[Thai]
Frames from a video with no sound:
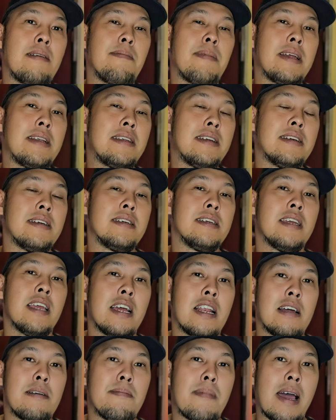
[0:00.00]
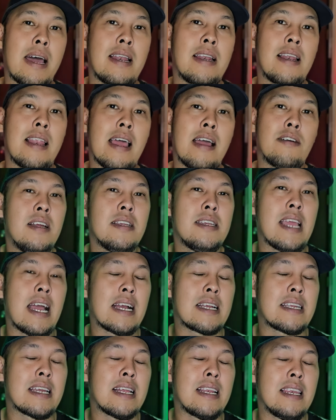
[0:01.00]
ไปถึงเยอรมันแล้วอยา
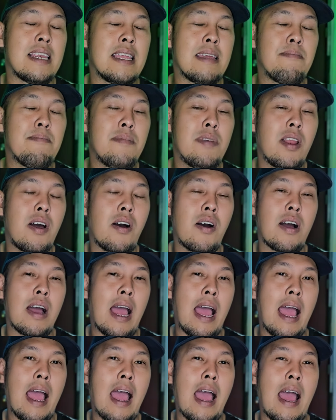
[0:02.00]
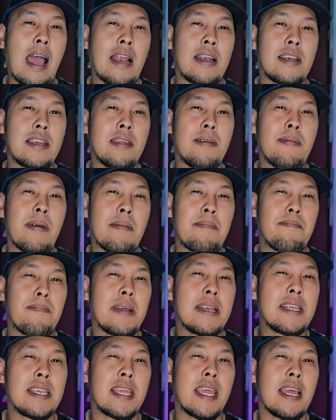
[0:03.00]
กจะลิ้มลองอาหารที่แบบ
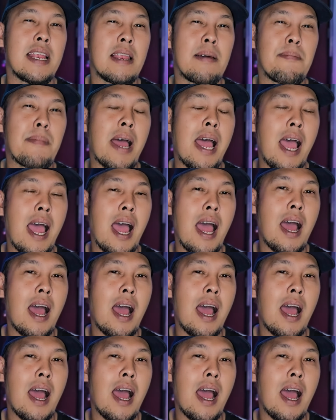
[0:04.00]
เป็นเยอรมั